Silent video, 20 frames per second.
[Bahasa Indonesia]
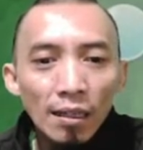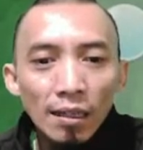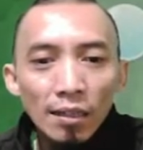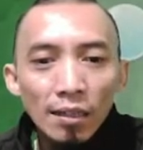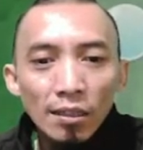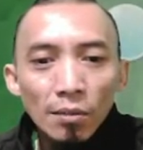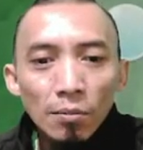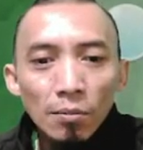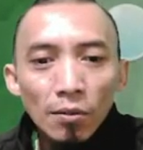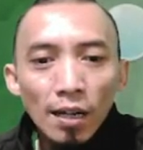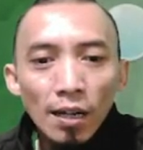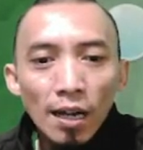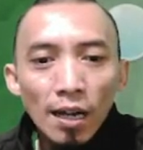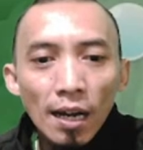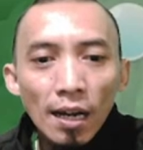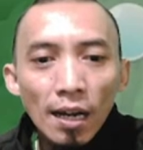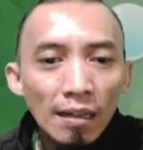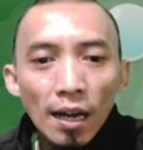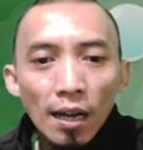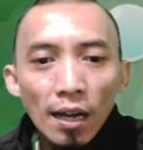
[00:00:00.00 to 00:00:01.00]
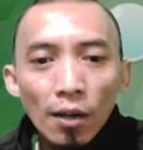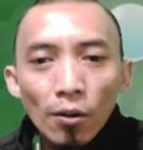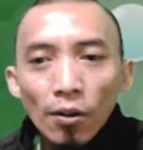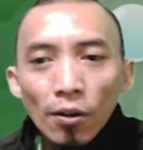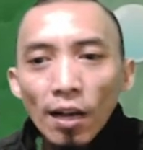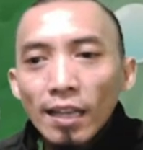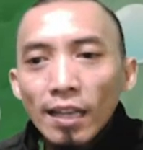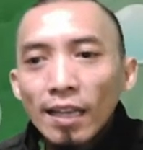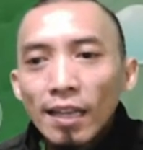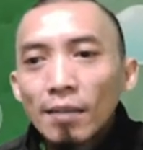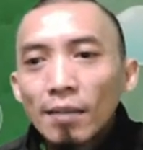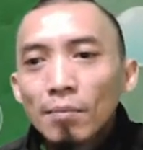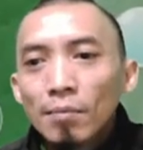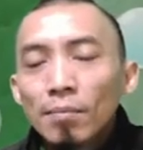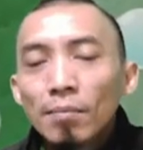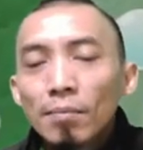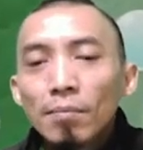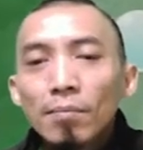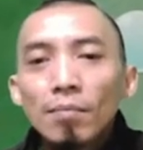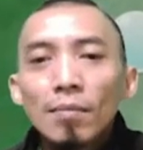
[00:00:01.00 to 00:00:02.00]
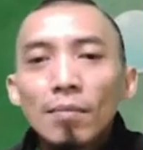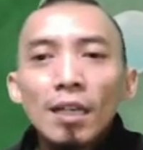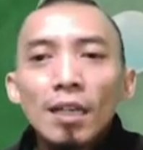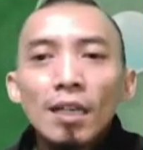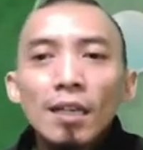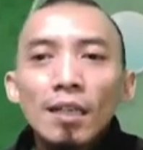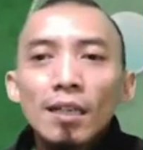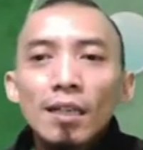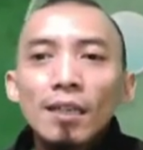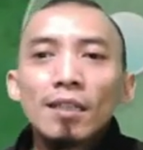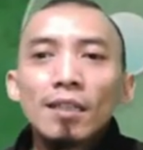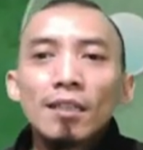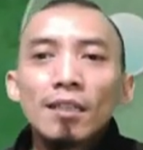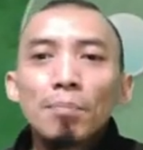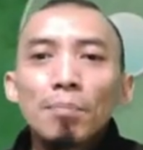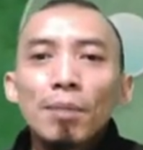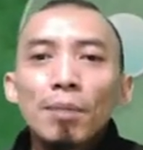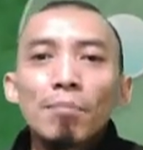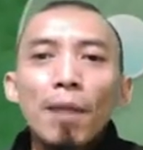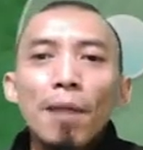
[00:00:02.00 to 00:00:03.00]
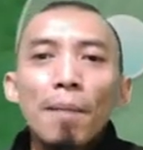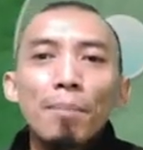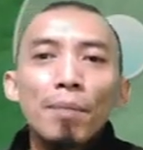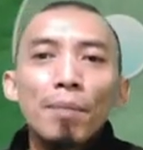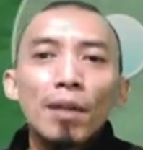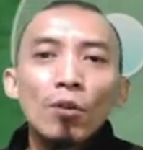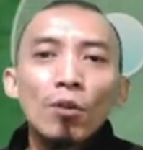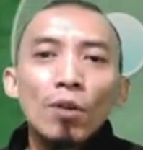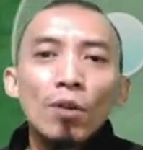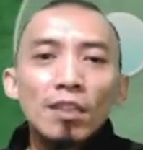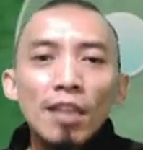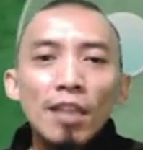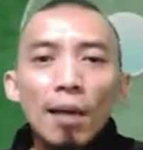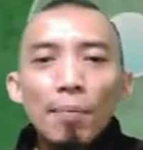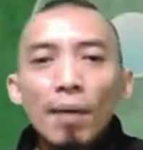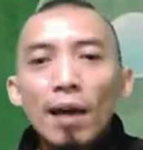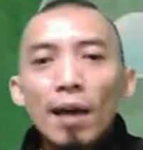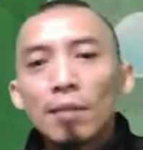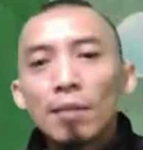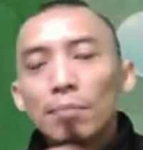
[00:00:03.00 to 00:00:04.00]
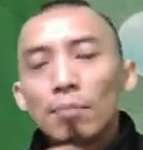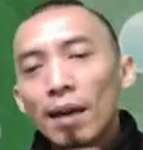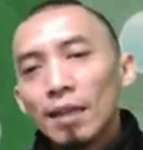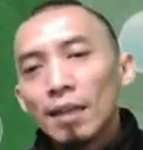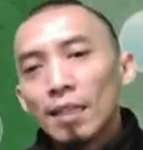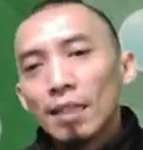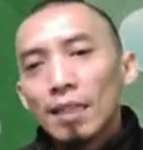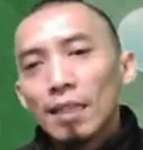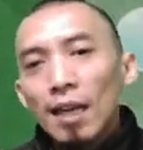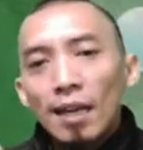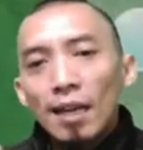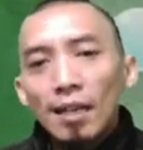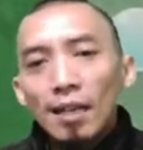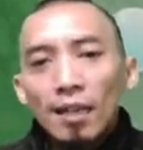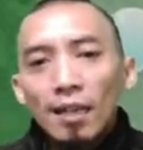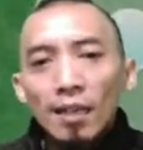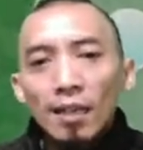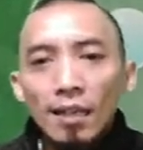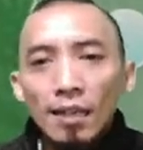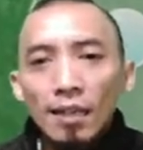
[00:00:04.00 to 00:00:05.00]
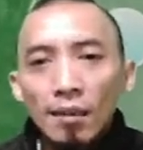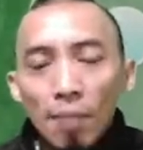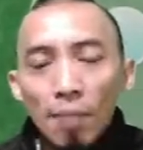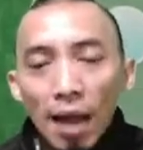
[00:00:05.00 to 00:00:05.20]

Uh, semoga kalau kalian uh, sempat mampir gua setiap hari pagi dan